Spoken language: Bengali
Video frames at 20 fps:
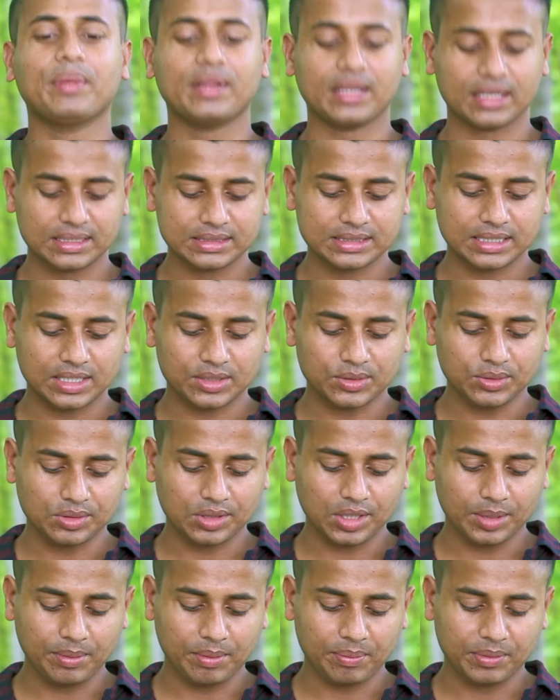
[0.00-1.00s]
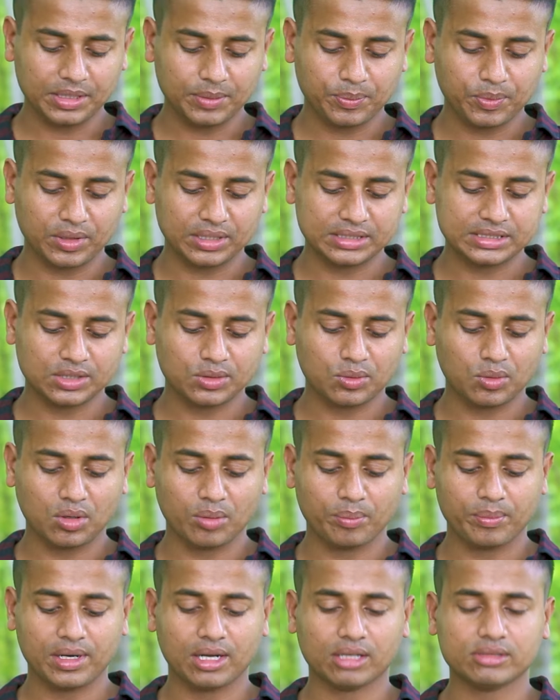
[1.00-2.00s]
আপনাদেরকে যেটা করতে হবে আপনাদের ফোনে যে
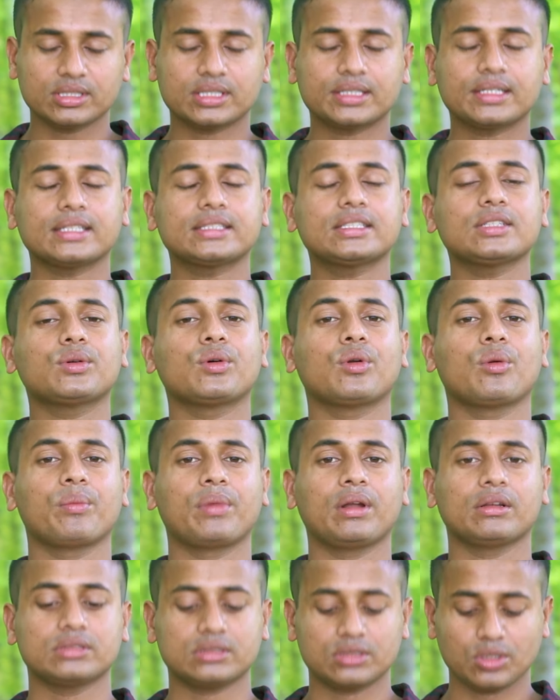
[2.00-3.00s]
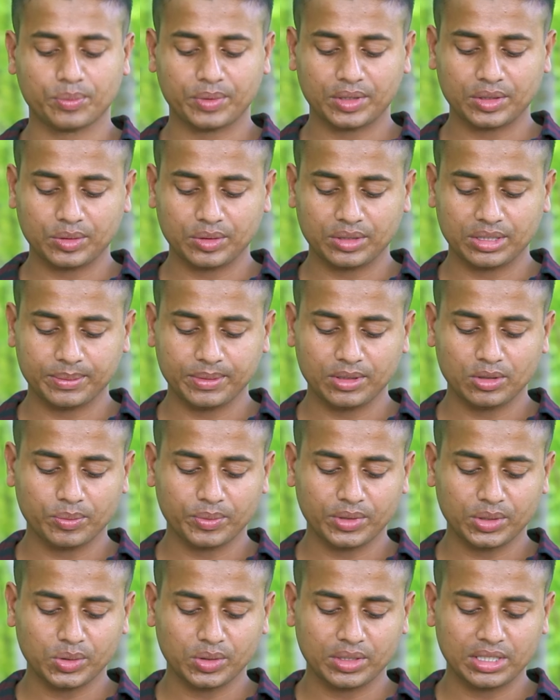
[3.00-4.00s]
ক্রোম ব্রাউজারটা আছে ক্রোম ব্রাউজারটা ওপেন করে নেবেন
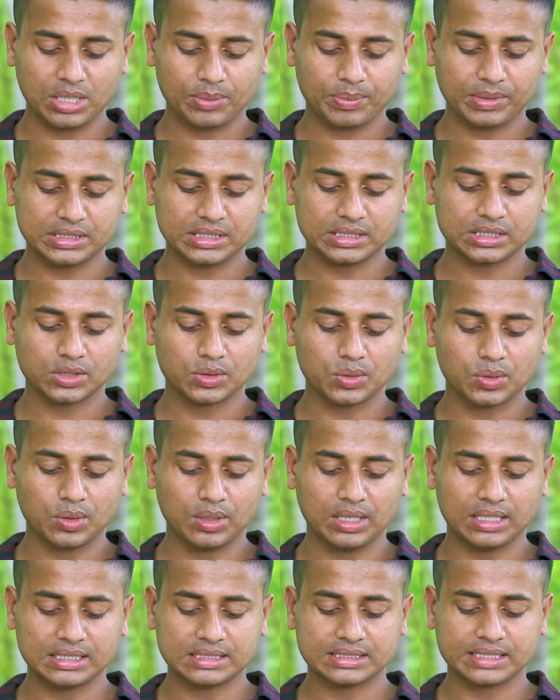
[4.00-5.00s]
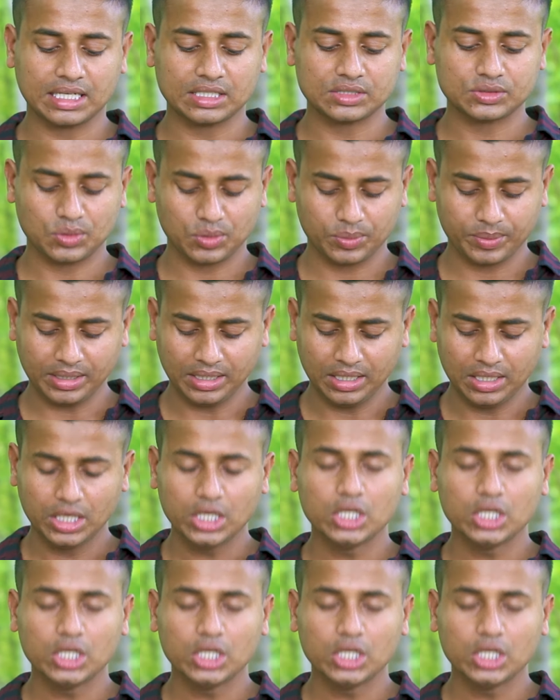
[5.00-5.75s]
ওপেন করে নেওয়ার পর জাস্ট গুগল এসে সার্চ করবেন